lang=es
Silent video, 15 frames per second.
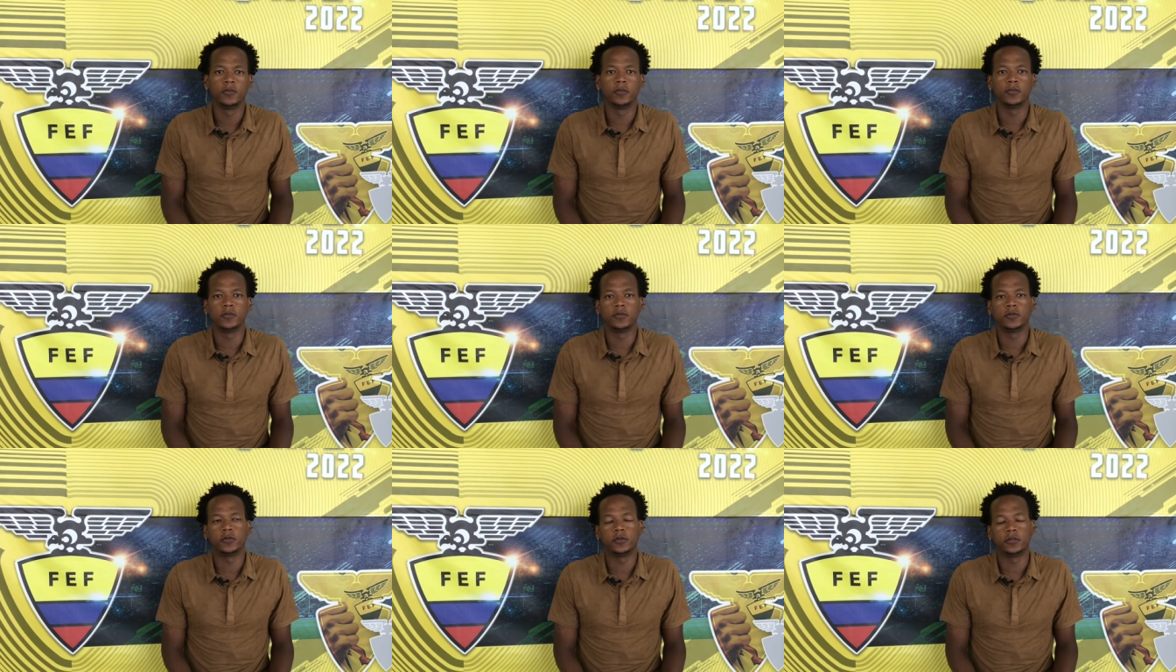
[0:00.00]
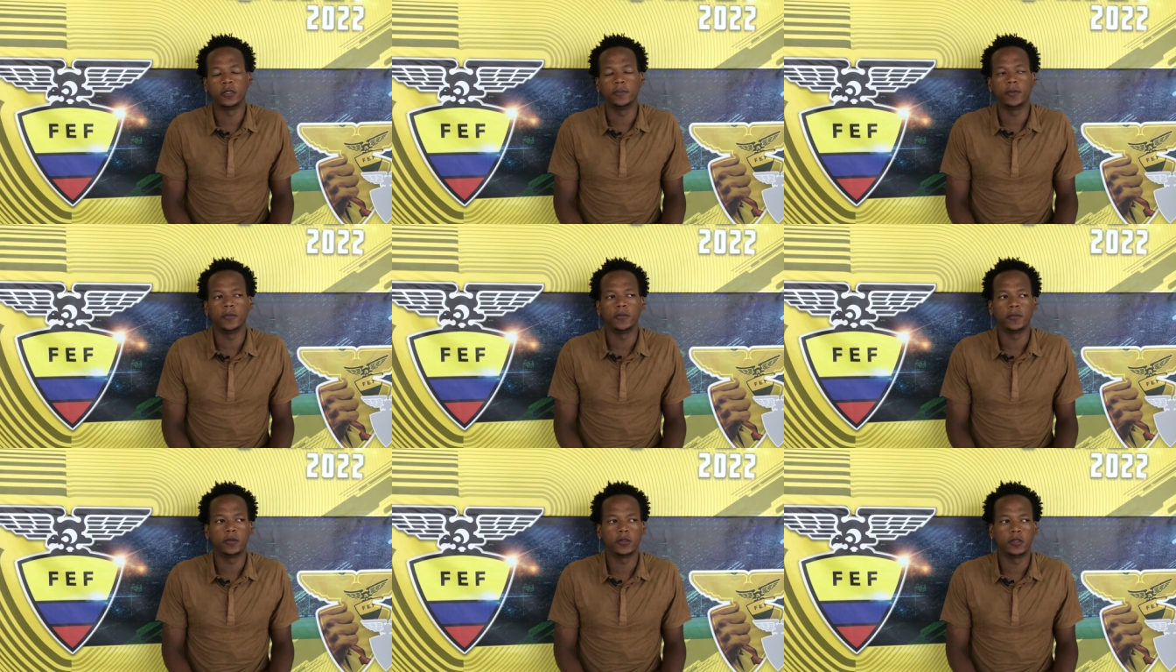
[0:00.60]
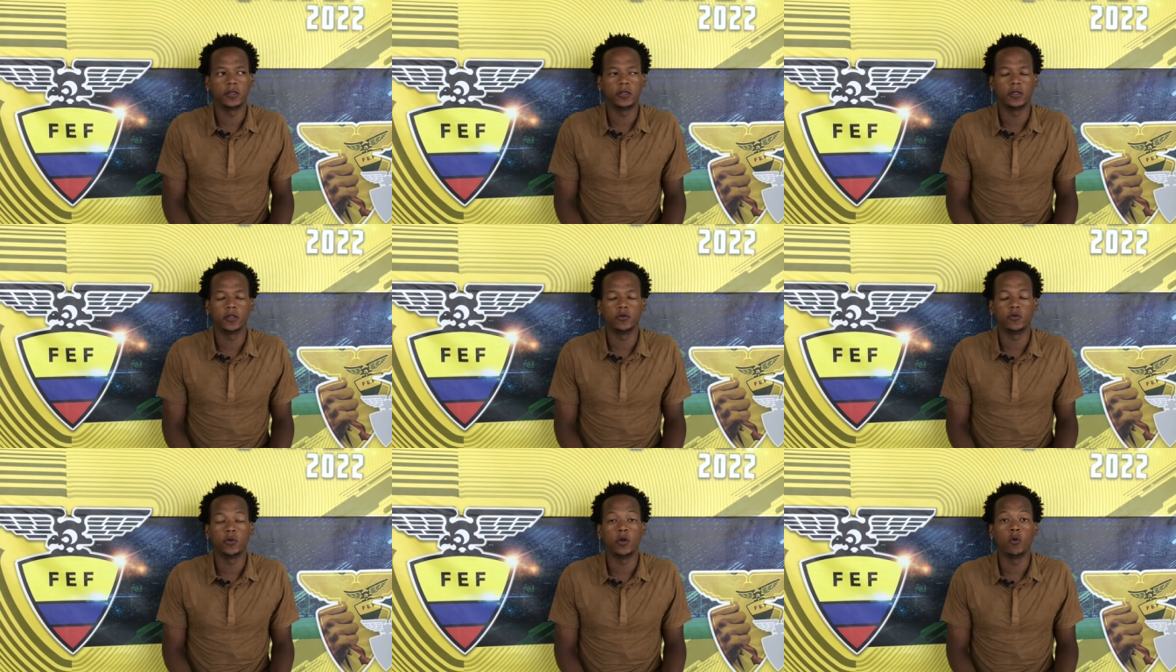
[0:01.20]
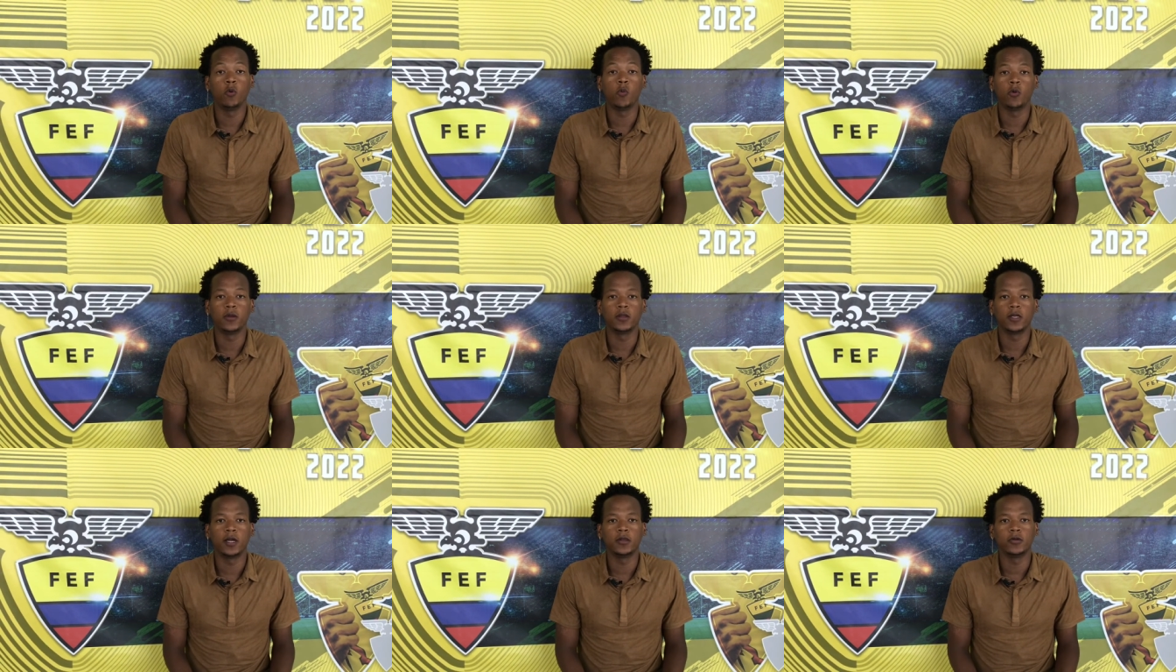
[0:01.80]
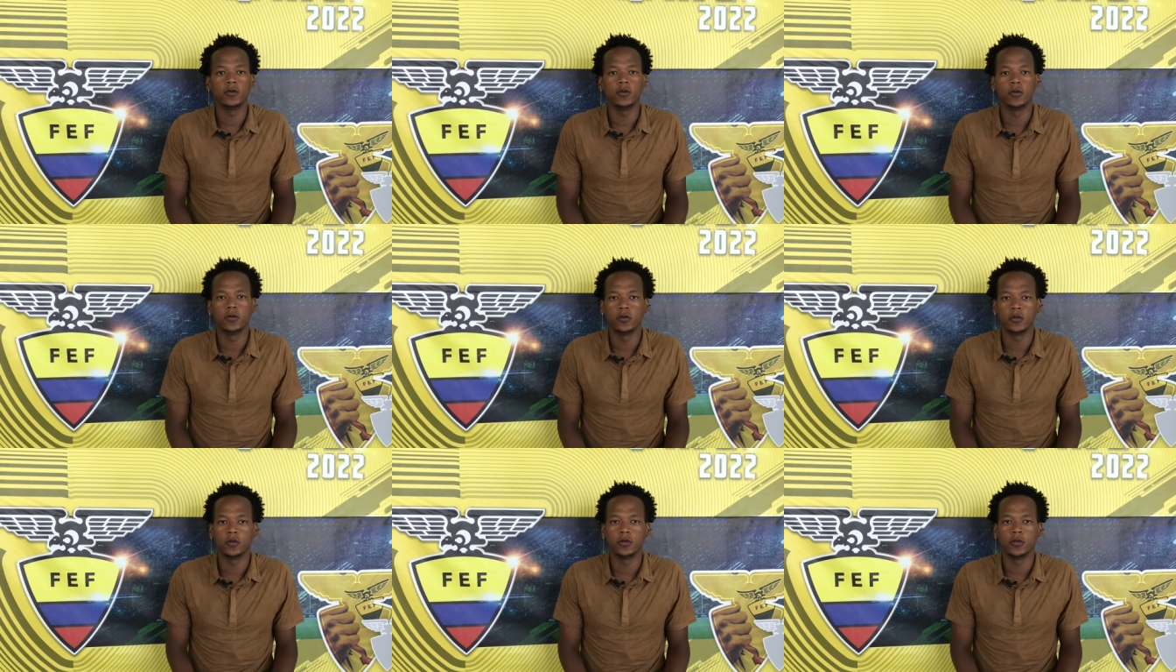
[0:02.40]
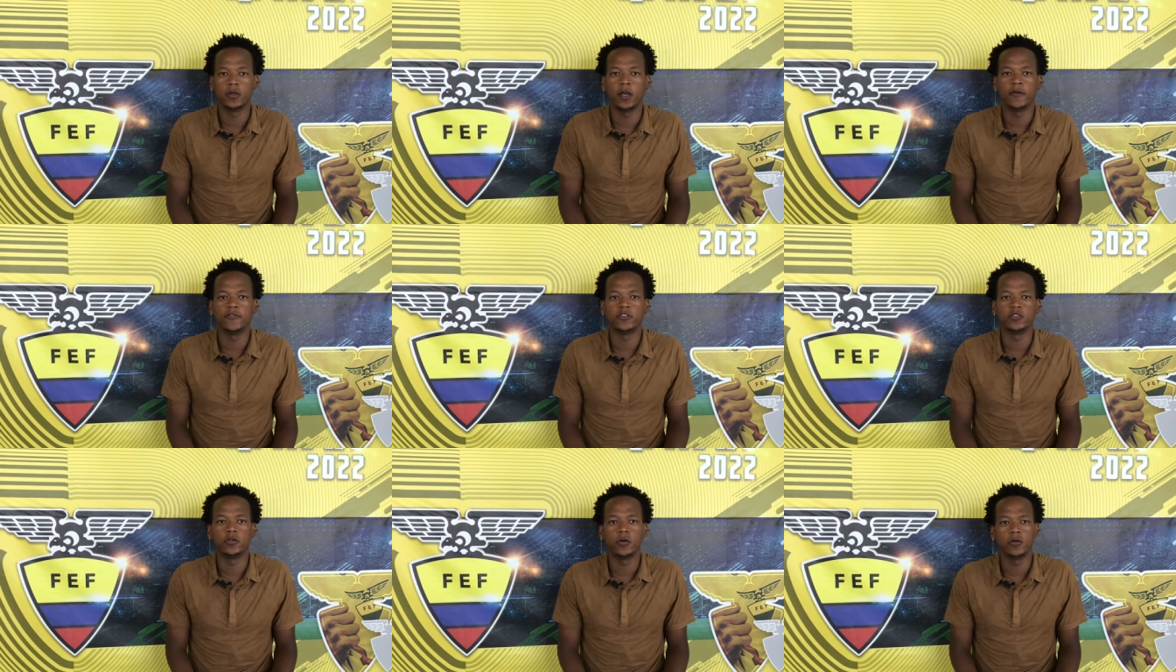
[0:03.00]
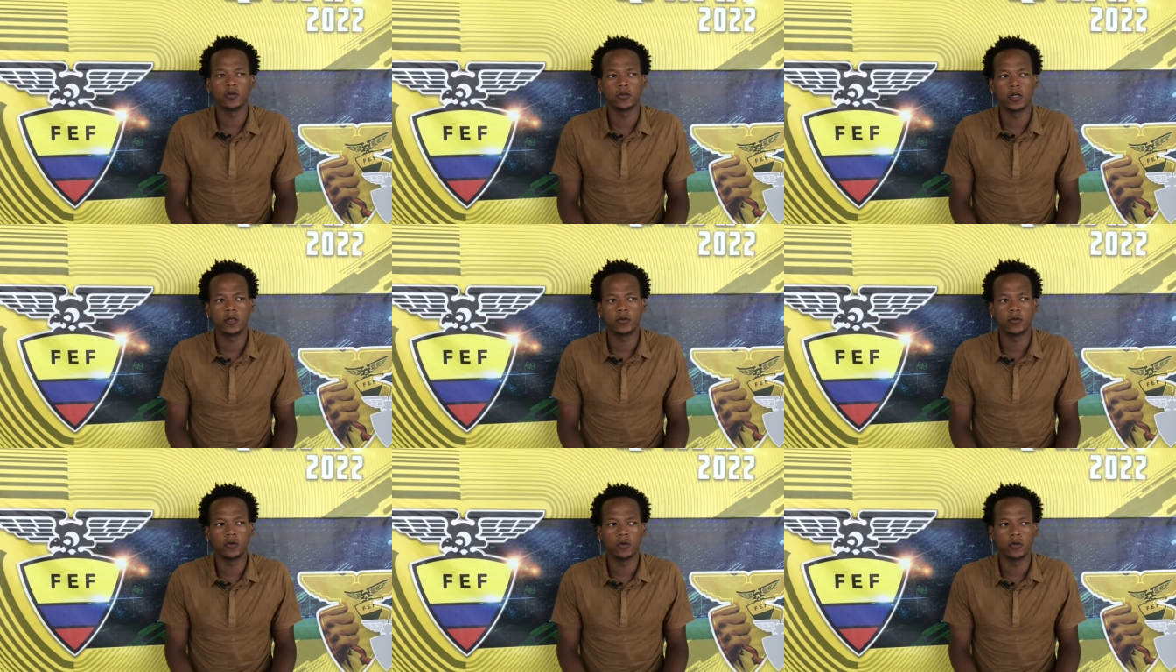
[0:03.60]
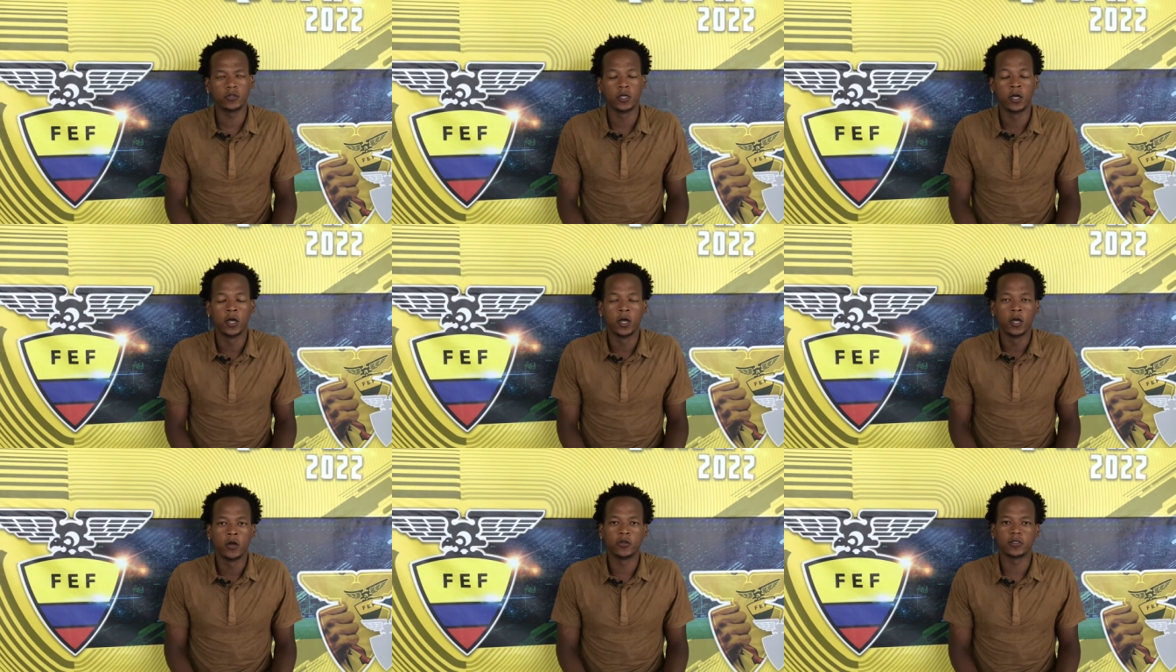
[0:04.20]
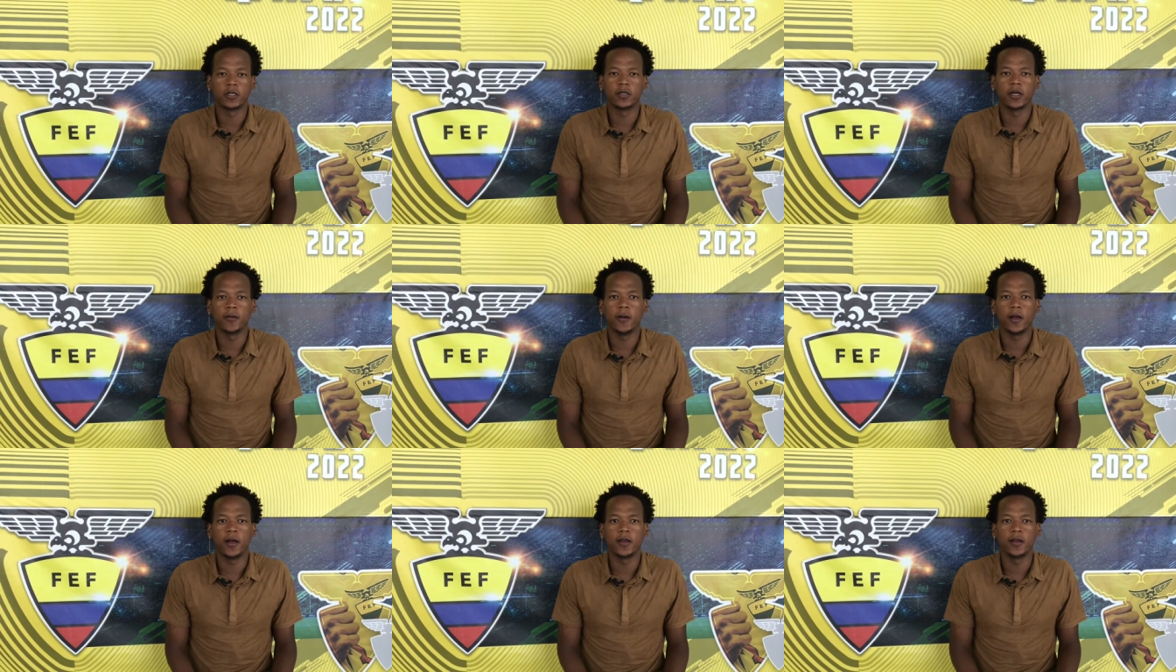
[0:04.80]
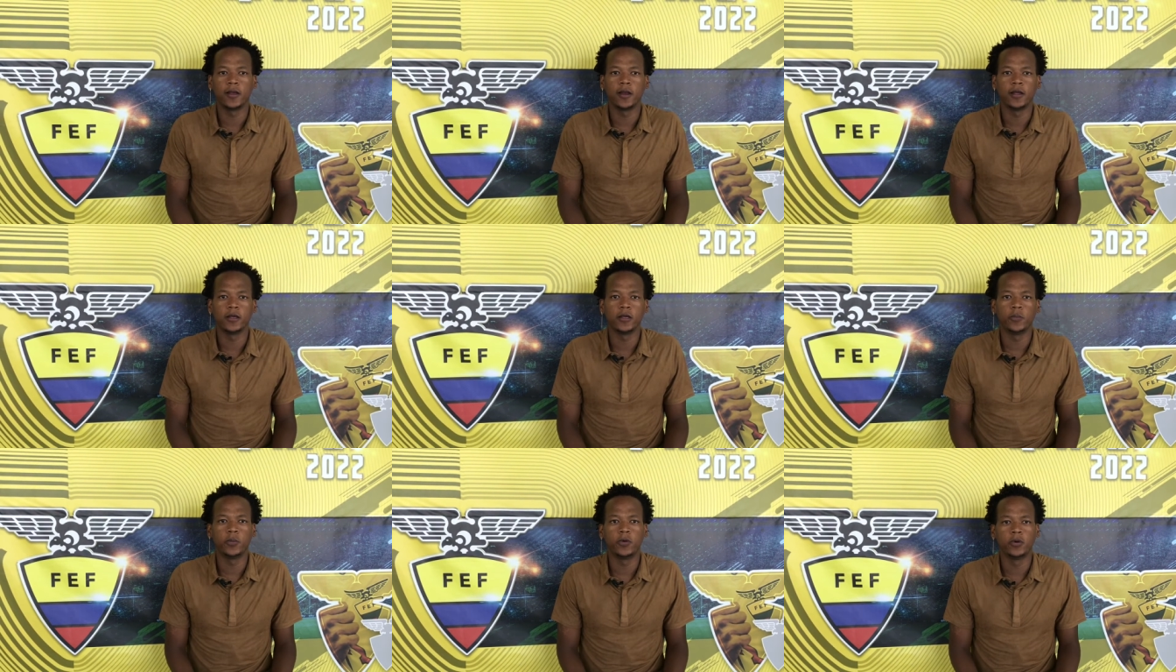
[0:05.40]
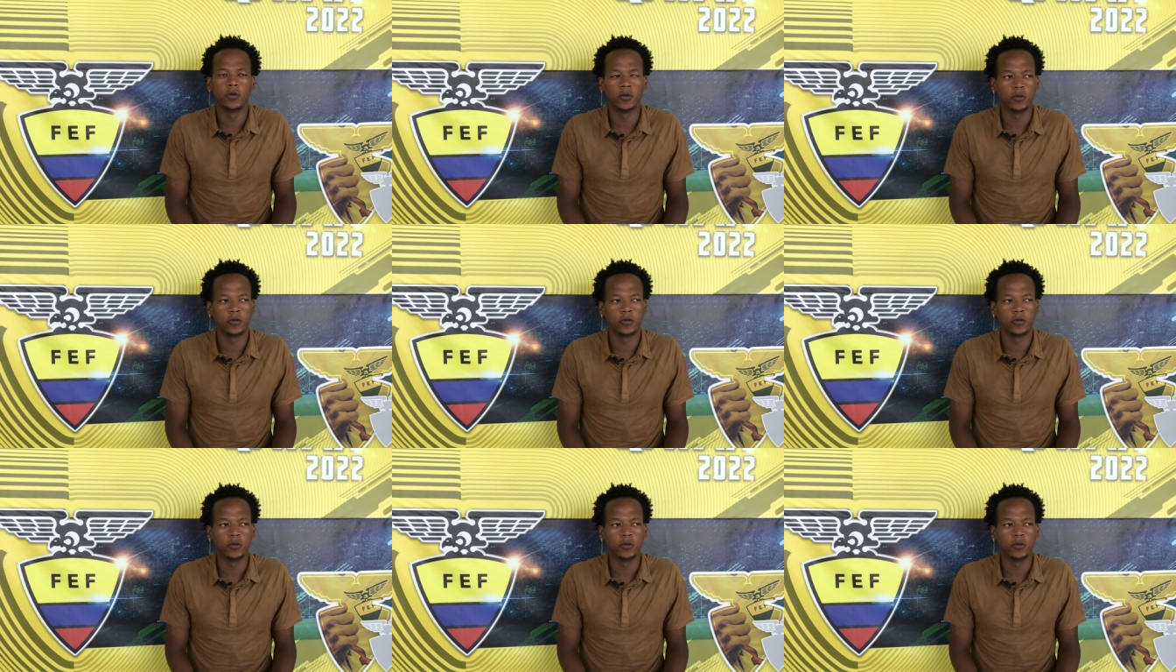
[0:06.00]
Mm, siempre me tuvieron un buen trato la afición, tanto los, los que trabajan en el equipo,